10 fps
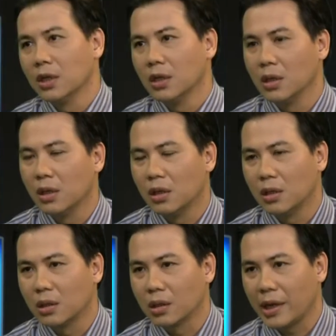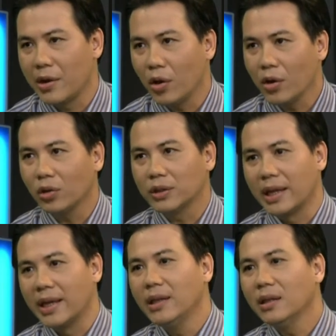ờ, cái đó nó có thể
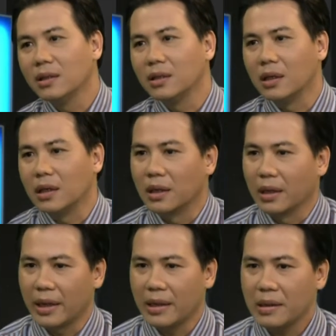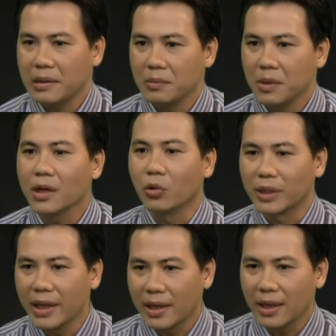đến từ ờ, cái bước đầu
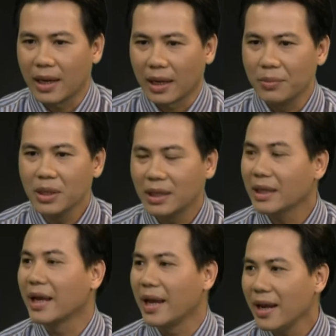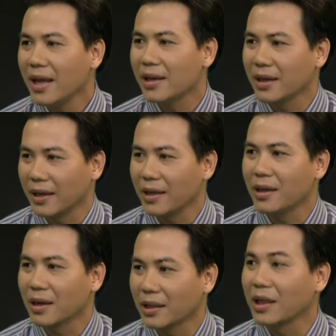tiên ấy, là cái bước thiết kế lên cái
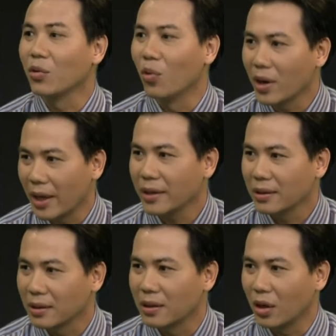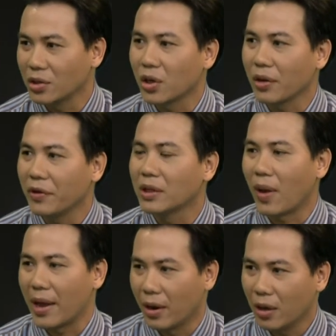ờ, cái ừ. tình huống đấy đó cho cái phiên
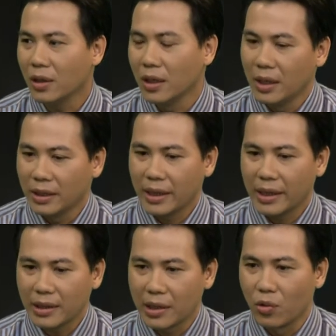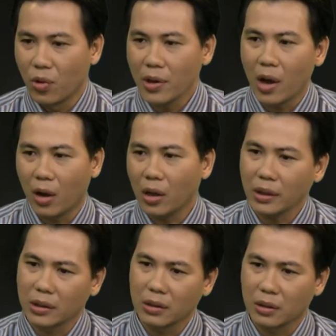tòa đó thì cái tình huống đó ấy,
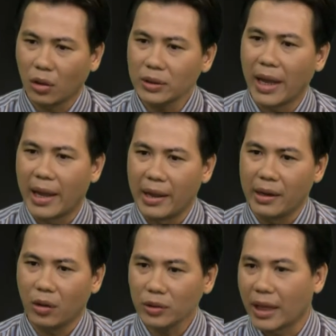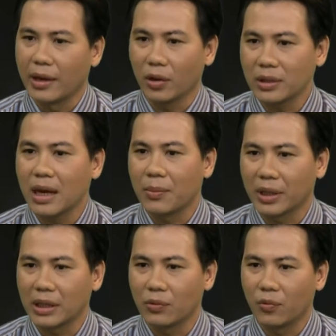có thể có thể nó sẽ là một cái
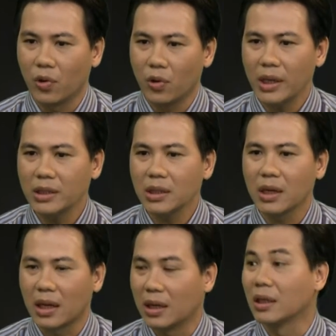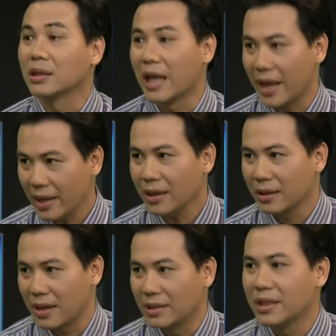tình huống hết sức là, là thực tế
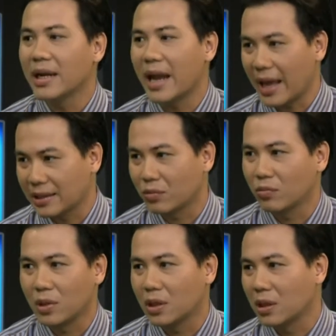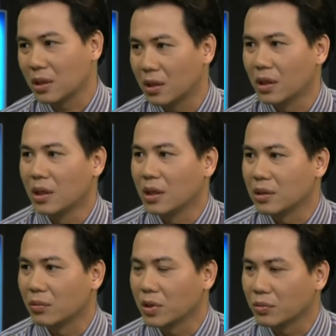đã diễn ra trong uh,
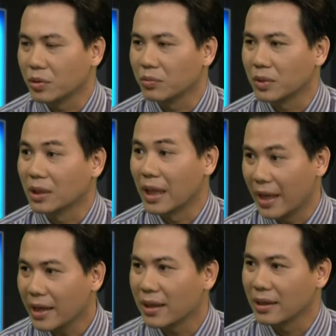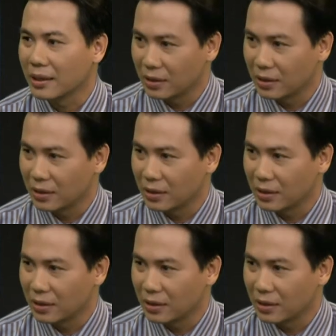trong trong trong tức là vấn đề thời sự luôn những